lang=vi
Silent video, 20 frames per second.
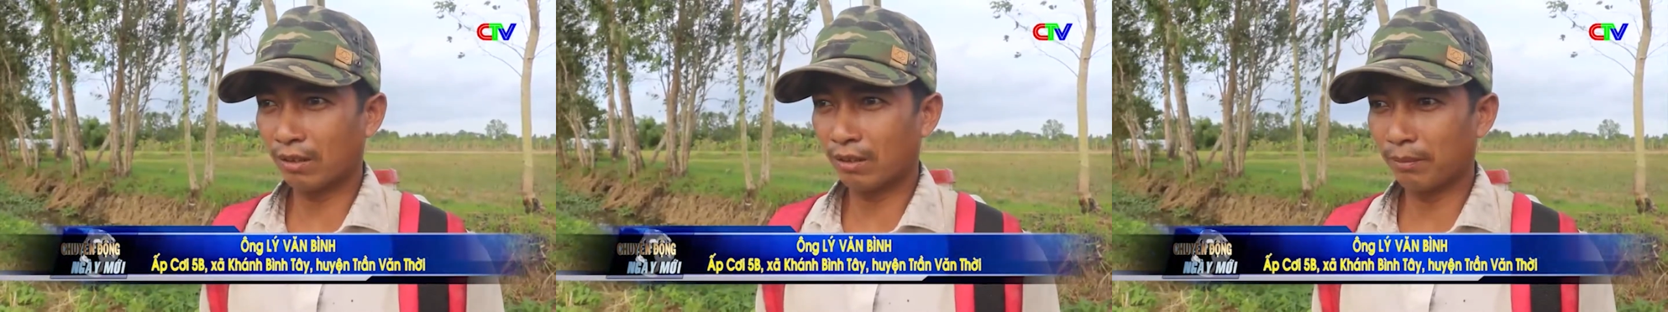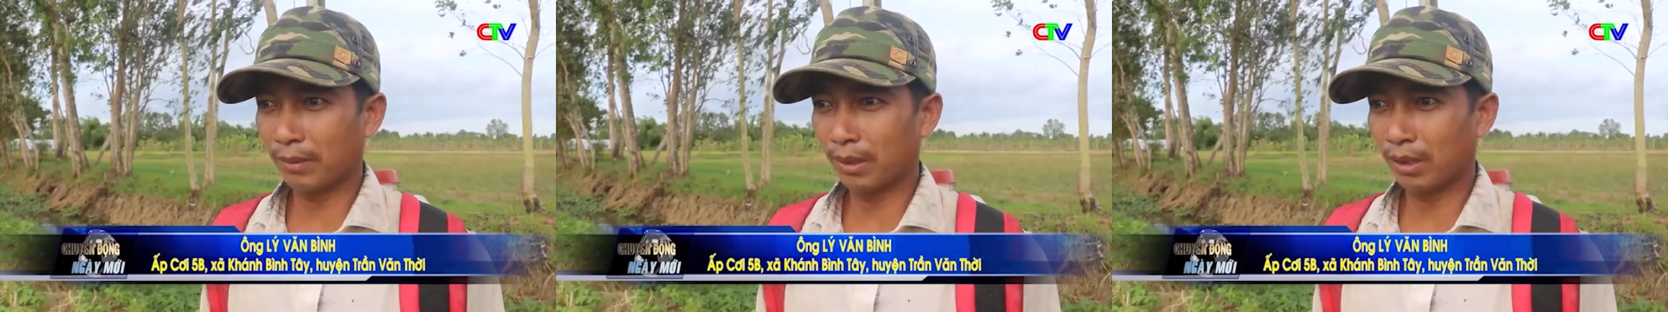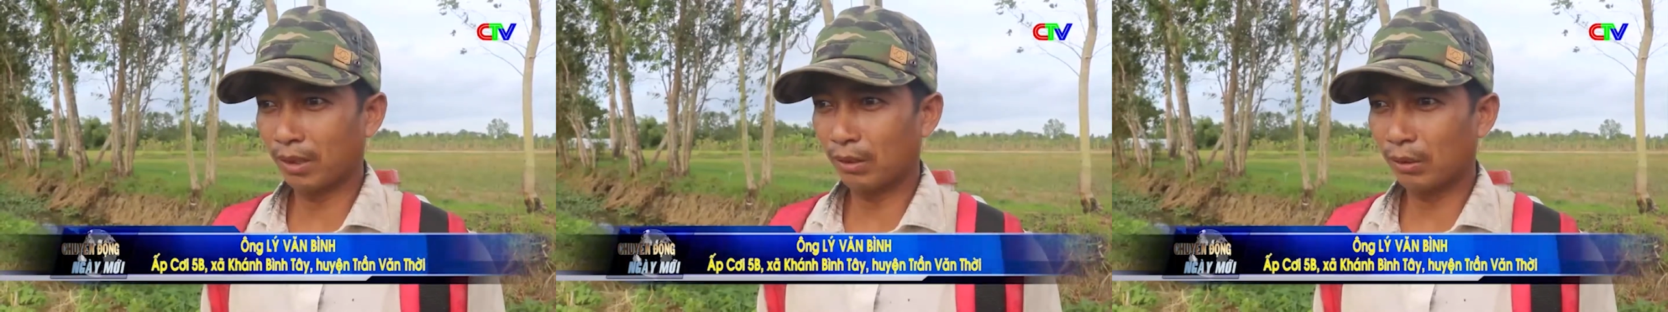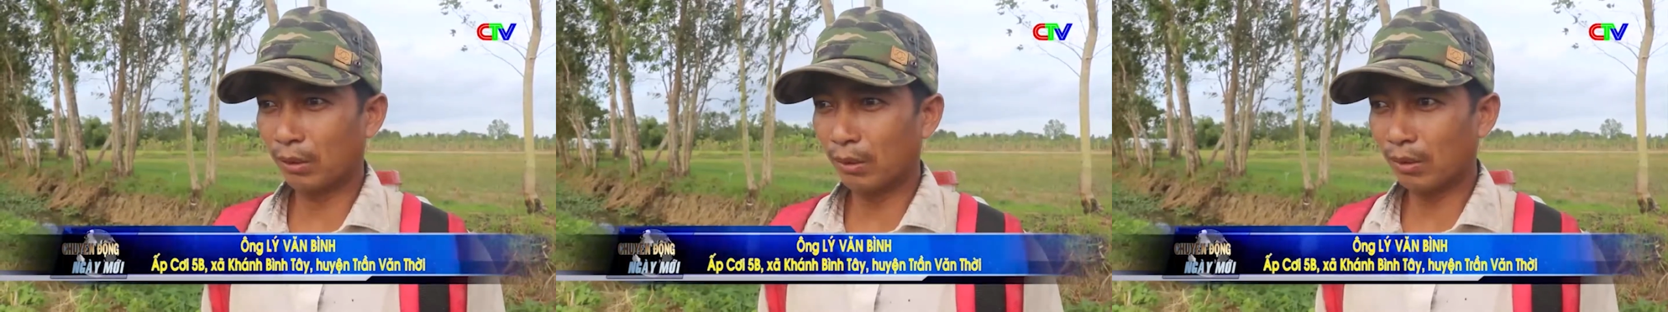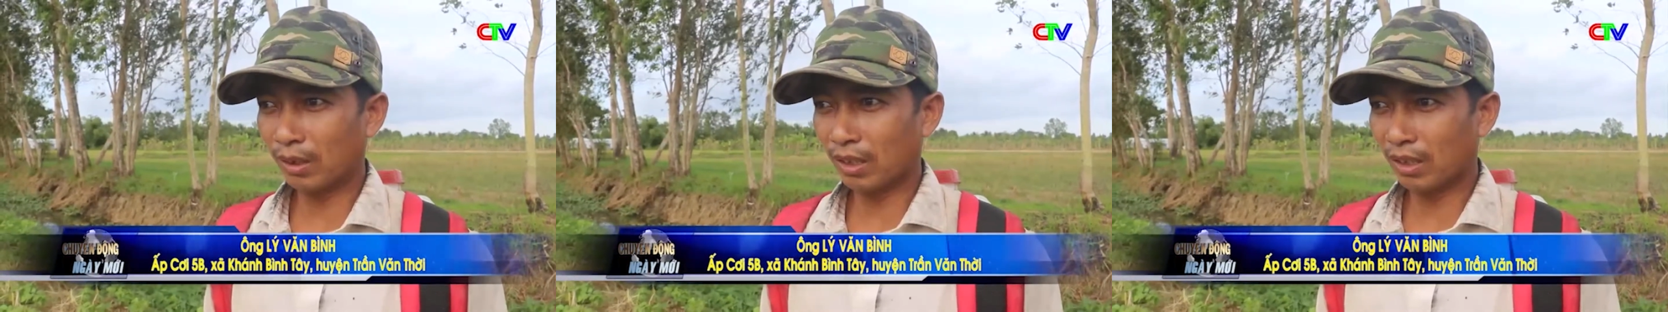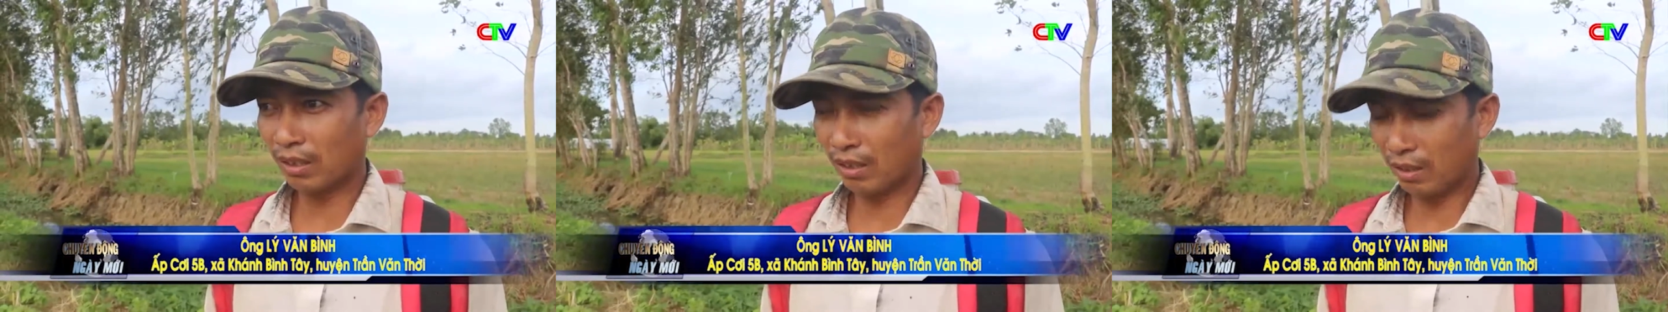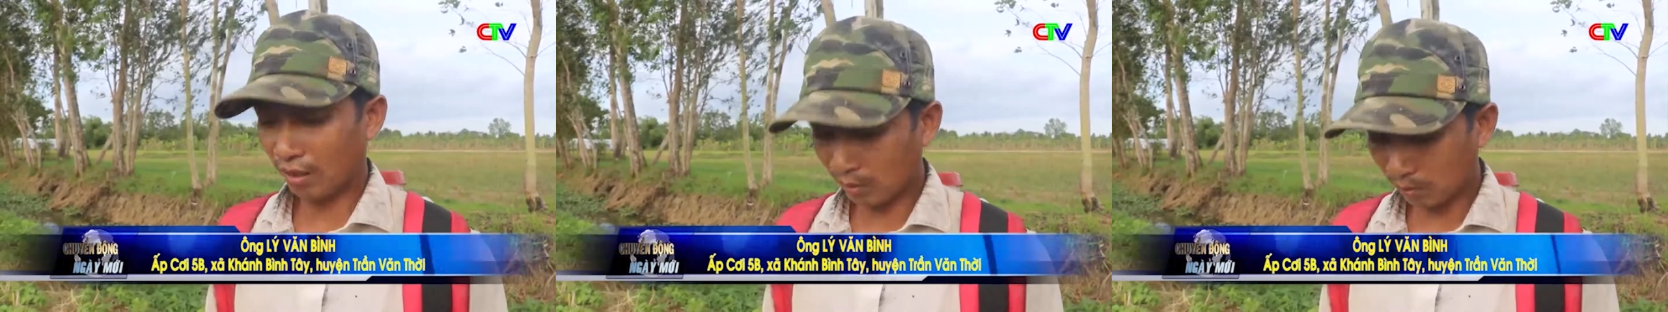rồi mưa xuống
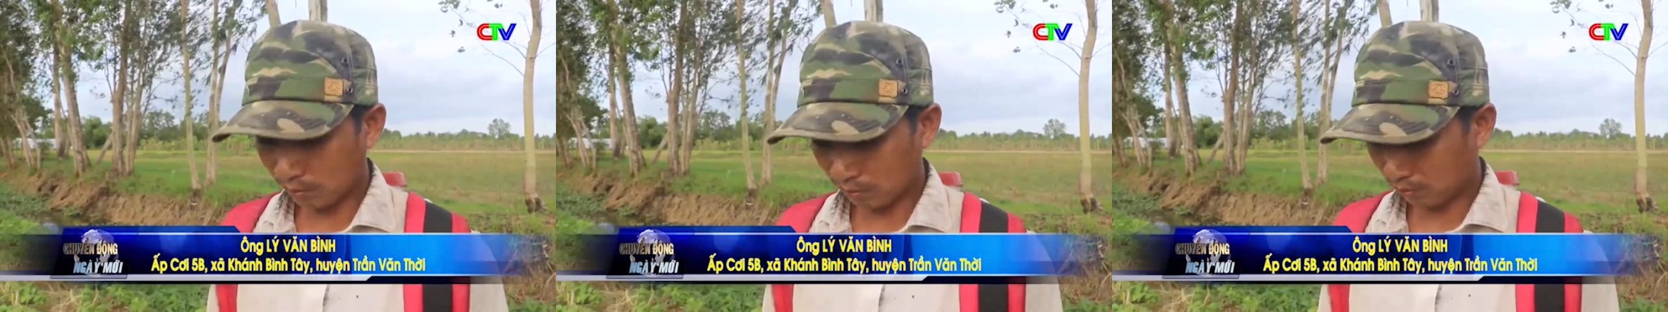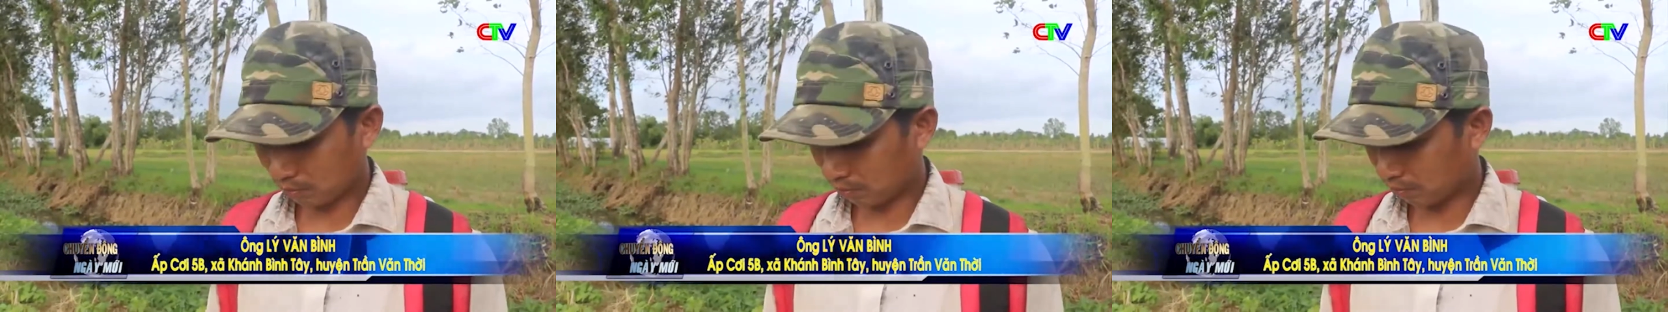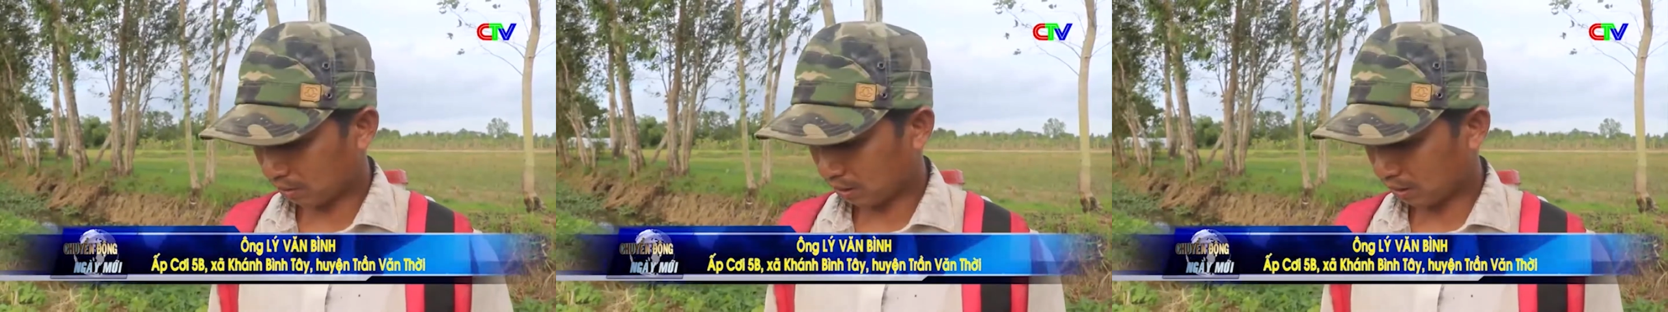nó lúng